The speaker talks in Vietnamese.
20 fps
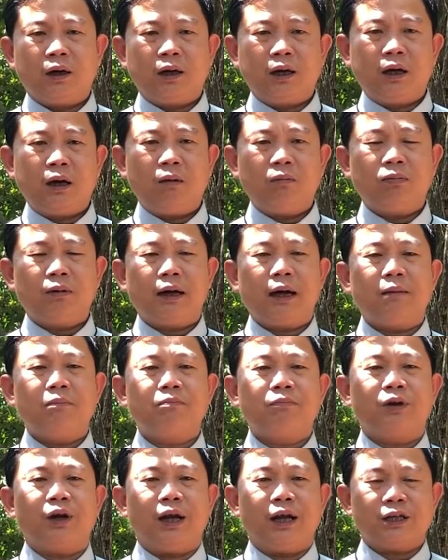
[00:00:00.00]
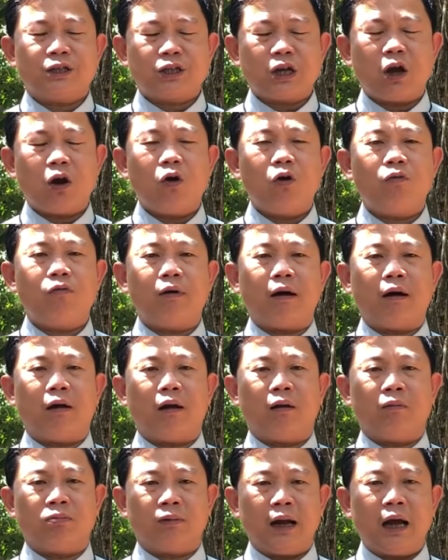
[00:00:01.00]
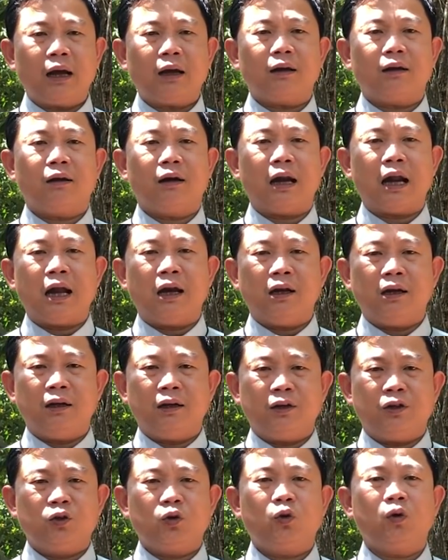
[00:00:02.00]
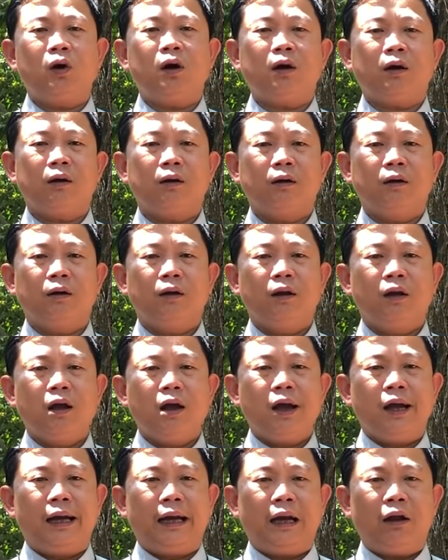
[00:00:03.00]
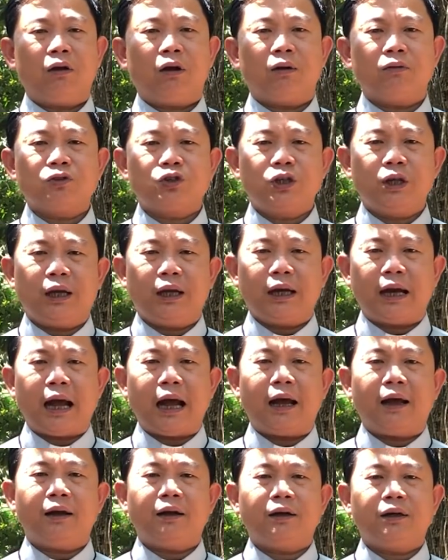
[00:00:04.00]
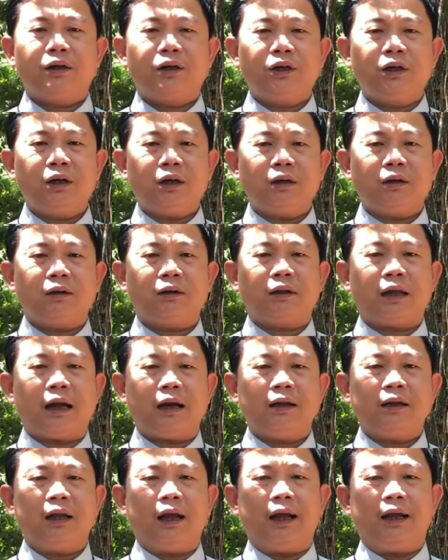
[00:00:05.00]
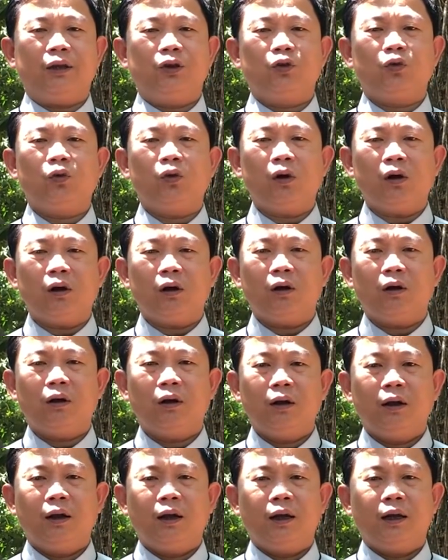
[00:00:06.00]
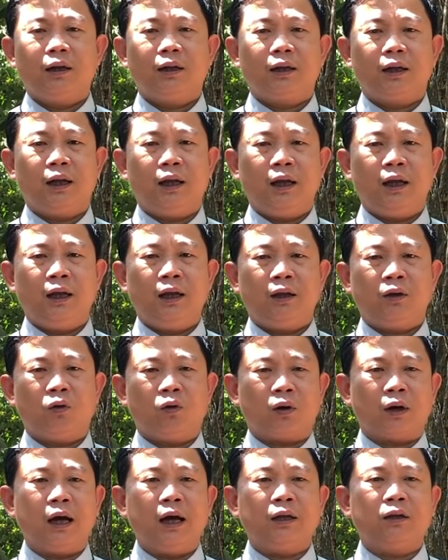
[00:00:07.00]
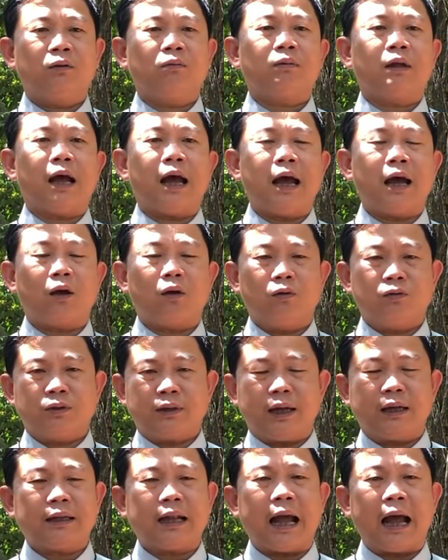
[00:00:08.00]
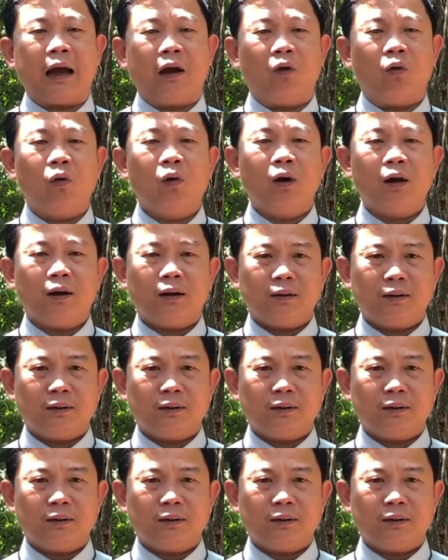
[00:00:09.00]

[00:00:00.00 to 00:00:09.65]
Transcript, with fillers: không đâm rễ sâu vào lòng đất là lời chúa nếu không siêng năng rước thánh thể chúa thì cuộc đời chúng ta cũng sẽ tàn úa